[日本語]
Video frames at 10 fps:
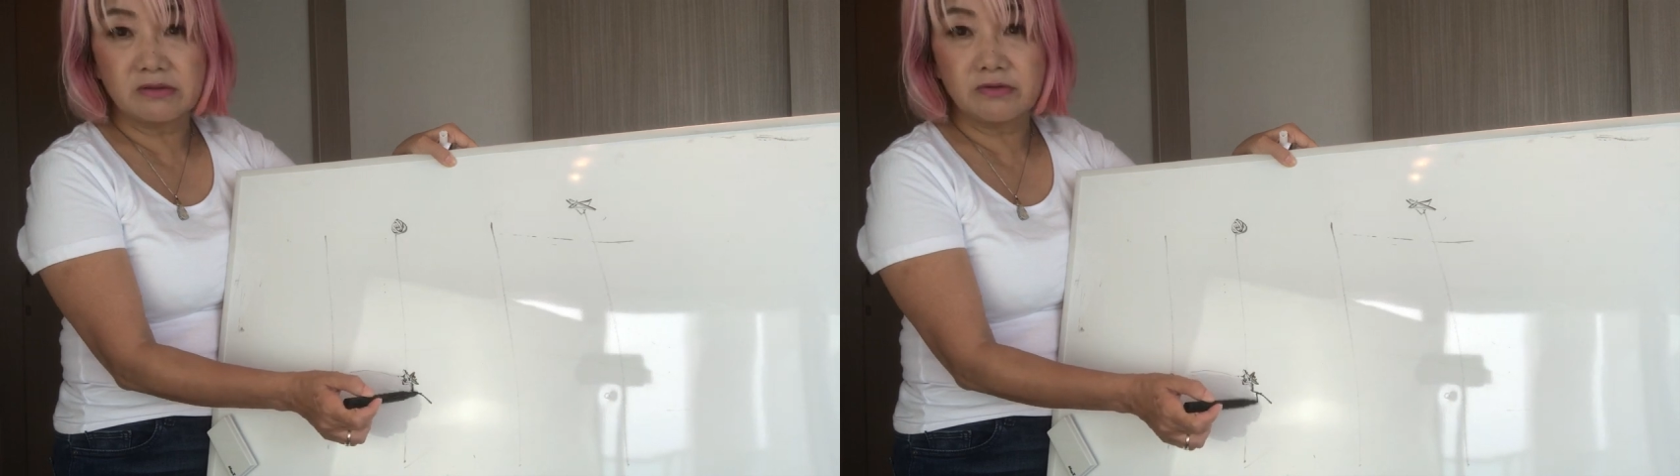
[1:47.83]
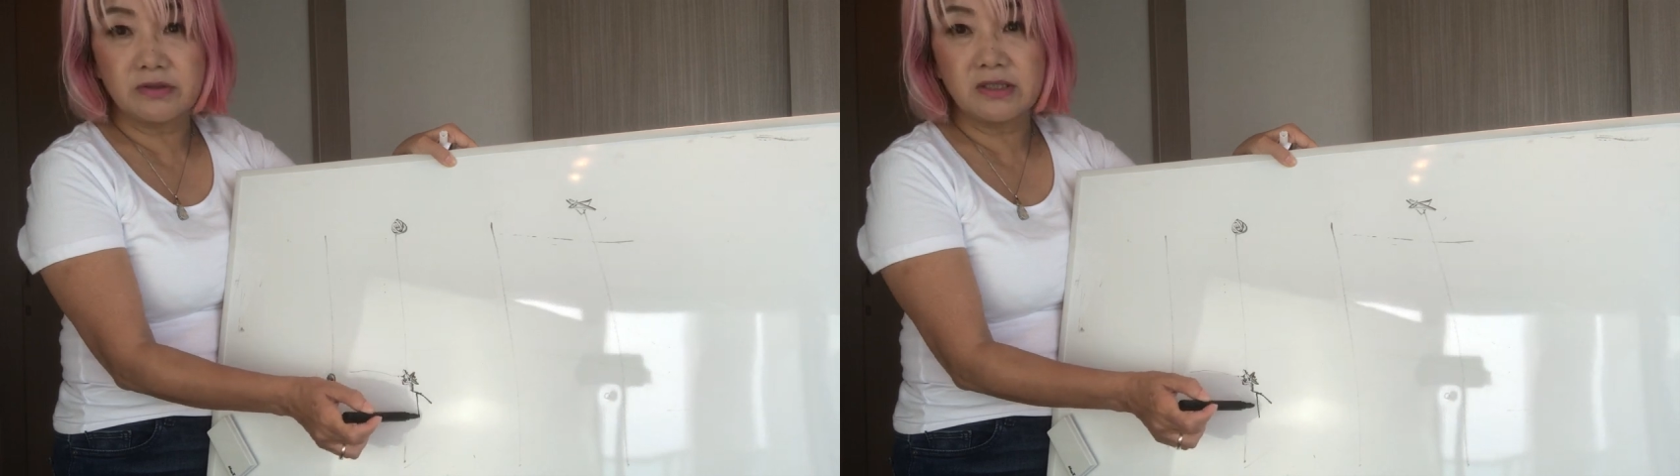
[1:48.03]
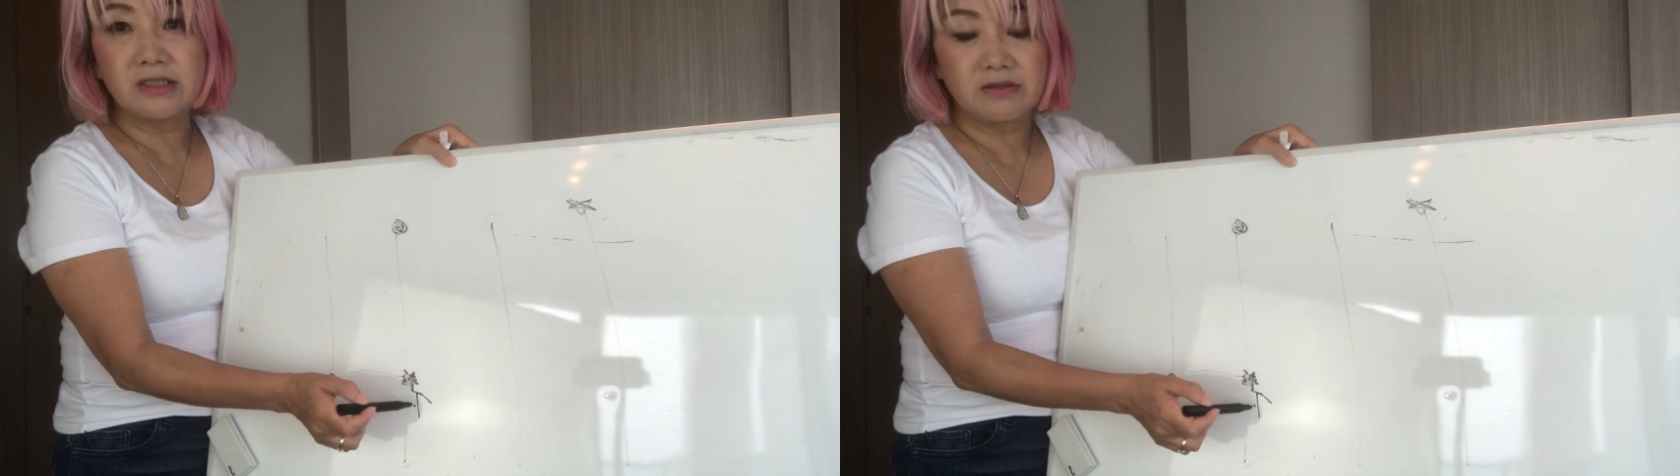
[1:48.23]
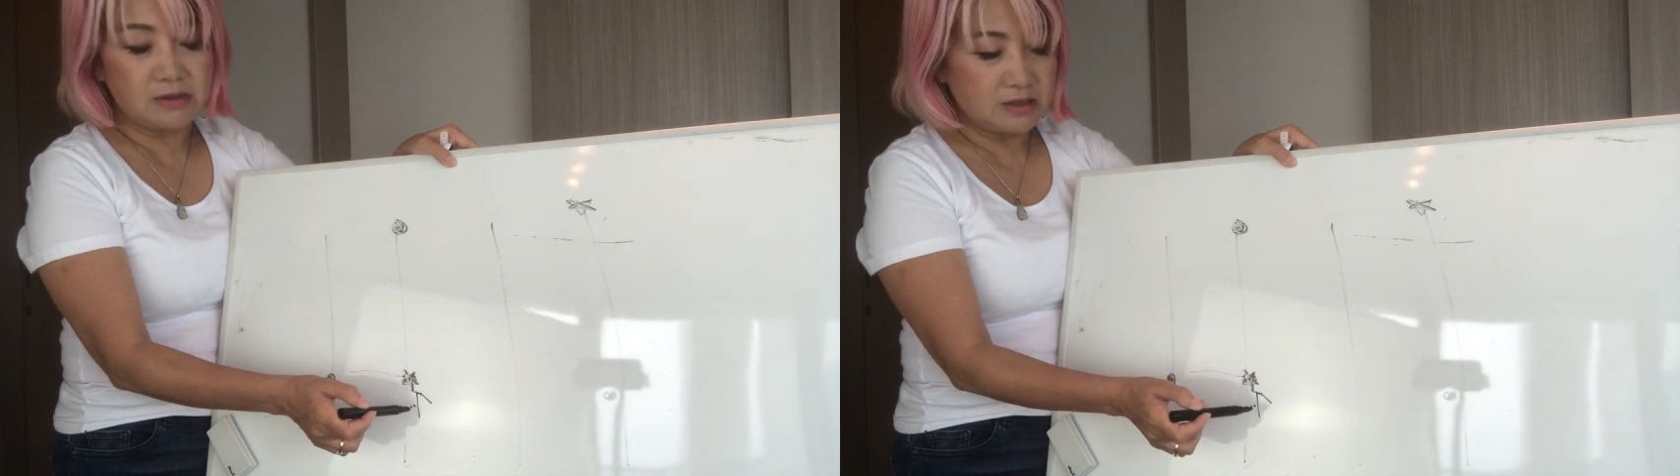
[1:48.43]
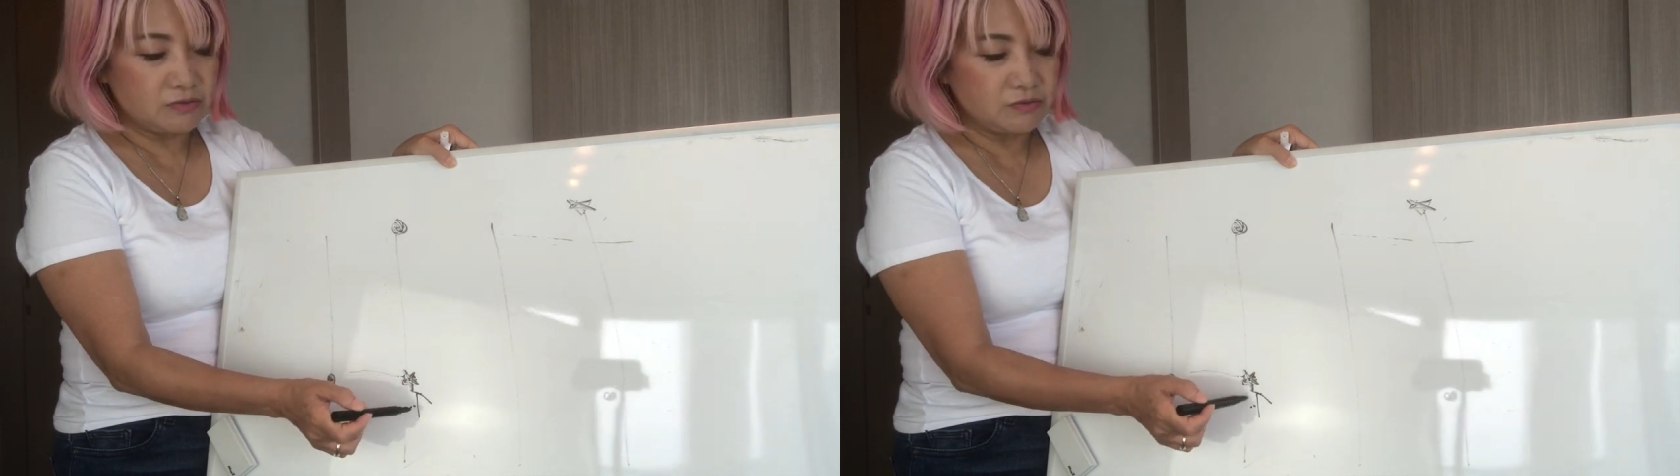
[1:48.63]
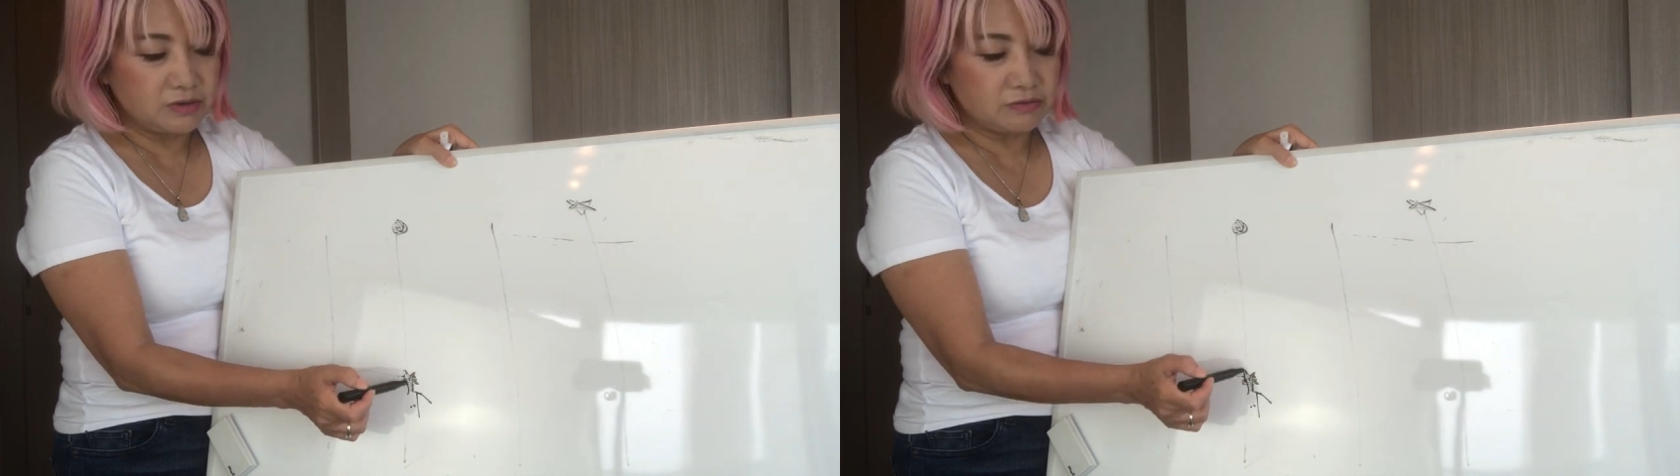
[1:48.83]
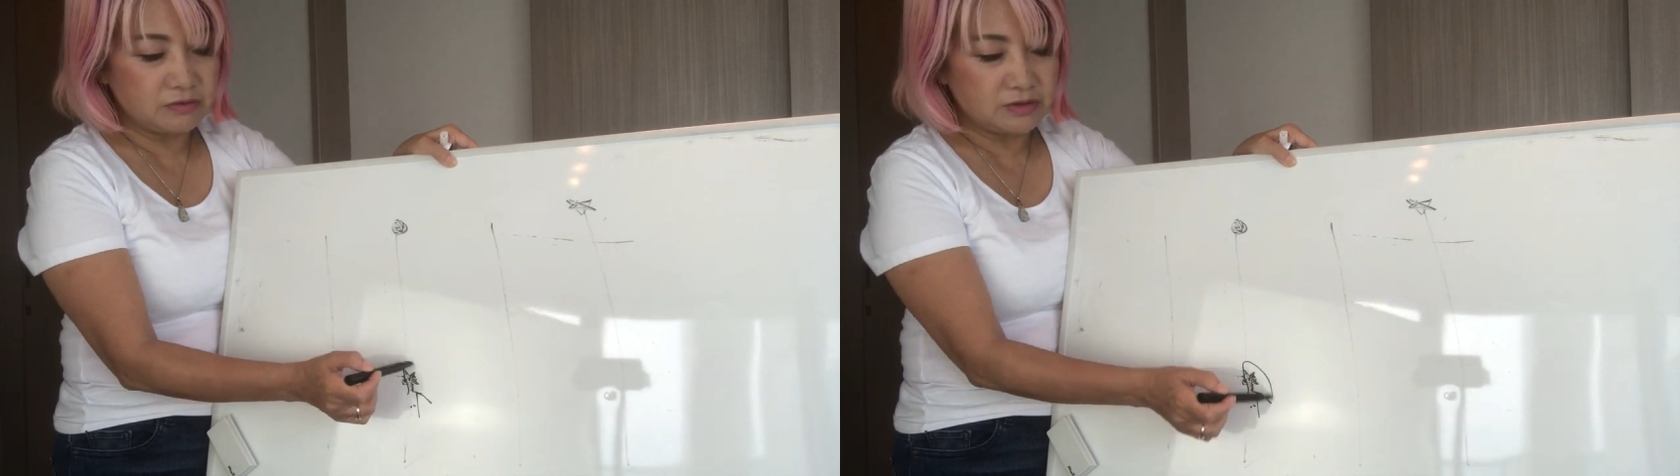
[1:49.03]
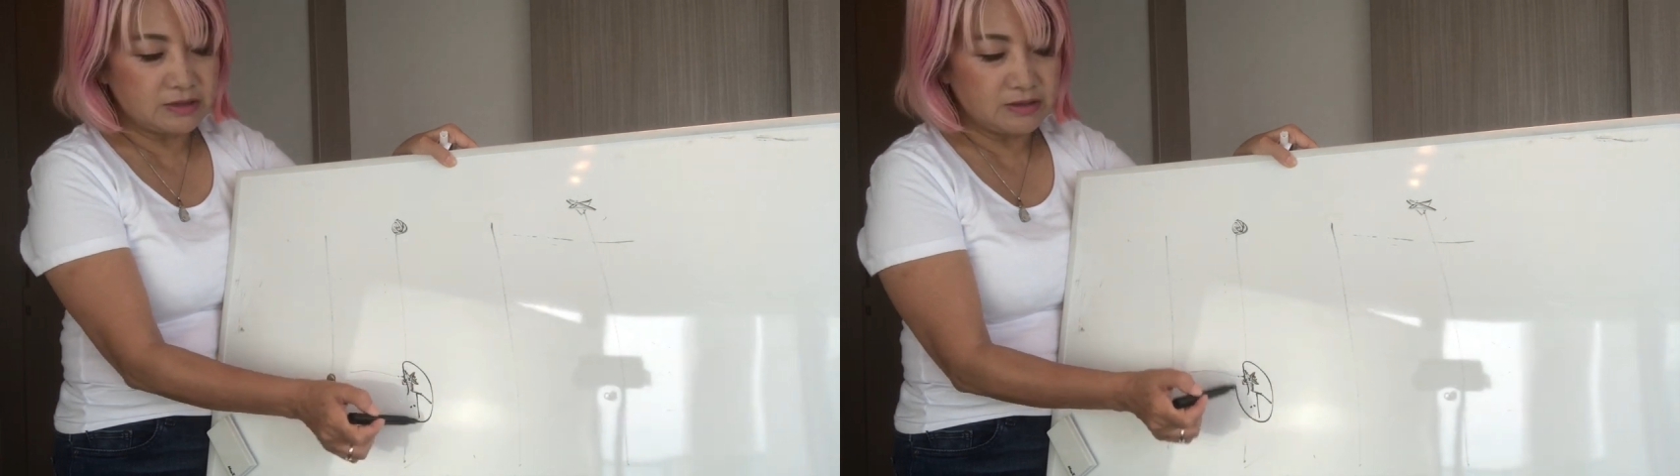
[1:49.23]
くっついてるからここに
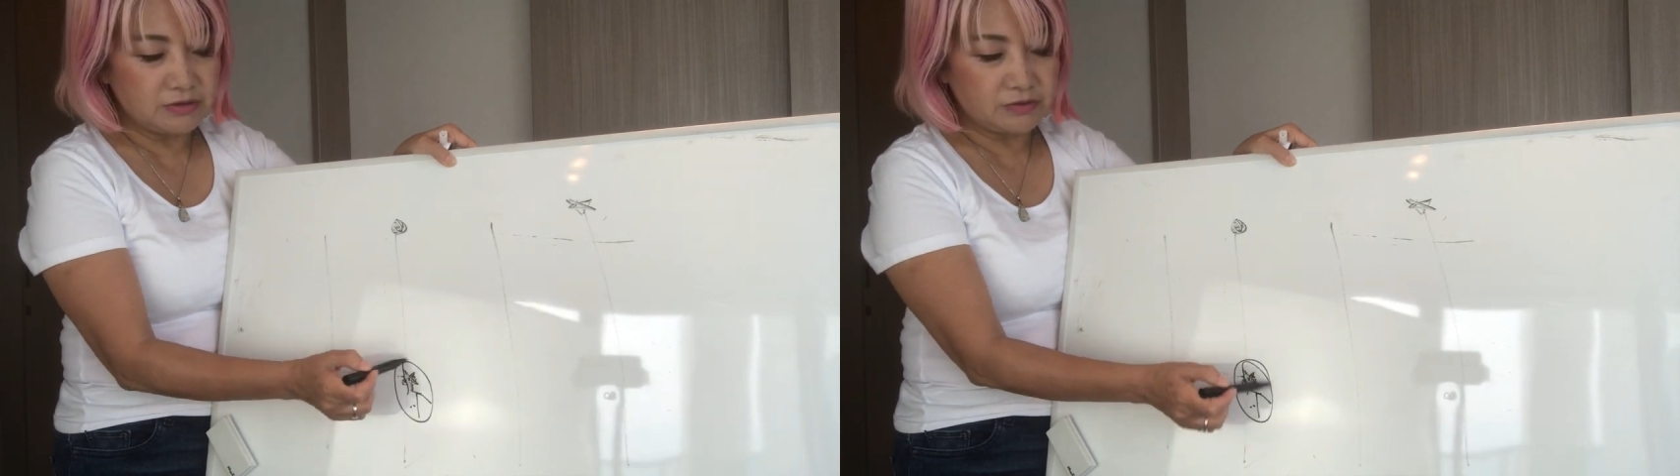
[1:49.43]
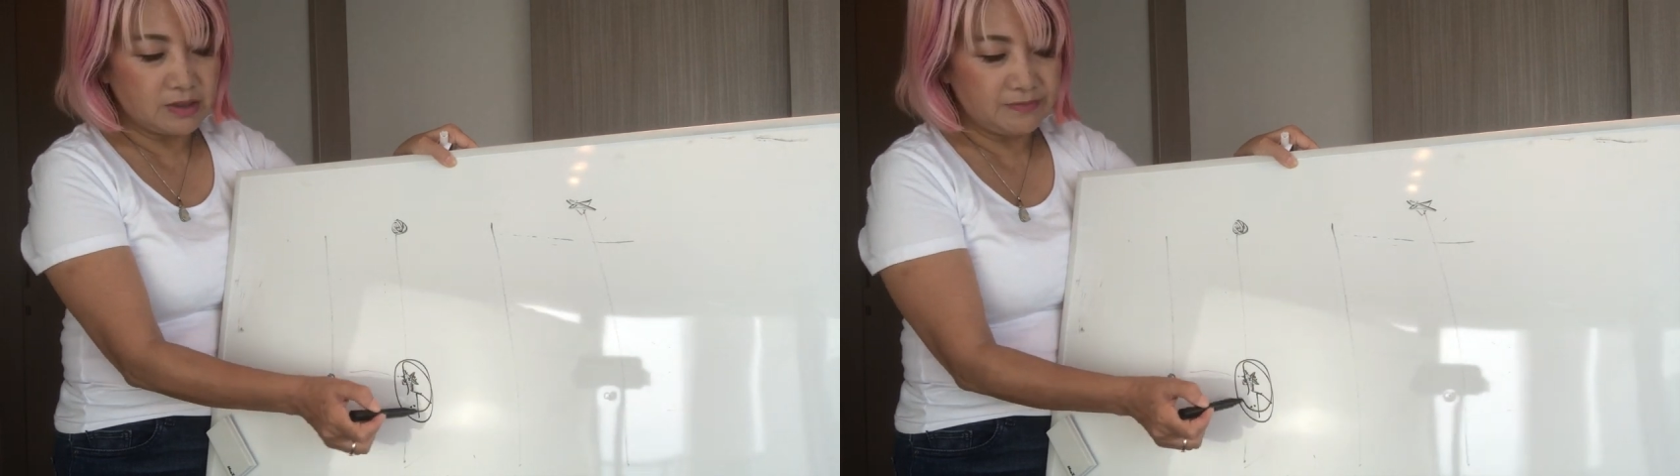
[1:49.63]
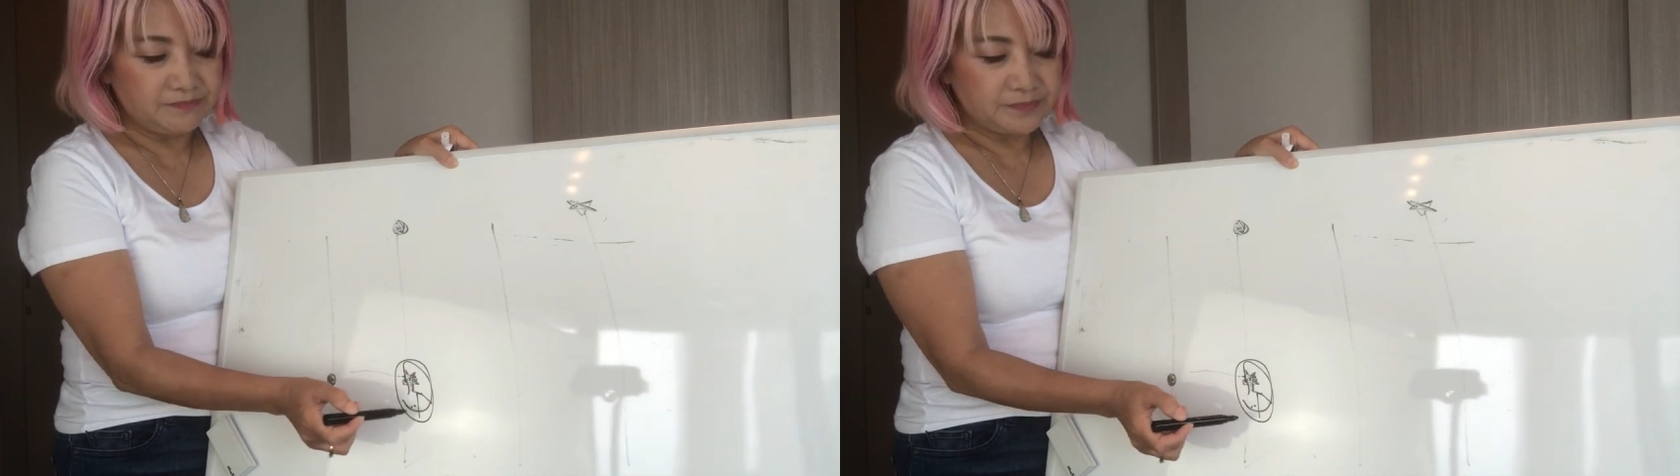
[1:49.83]
くっついてる人が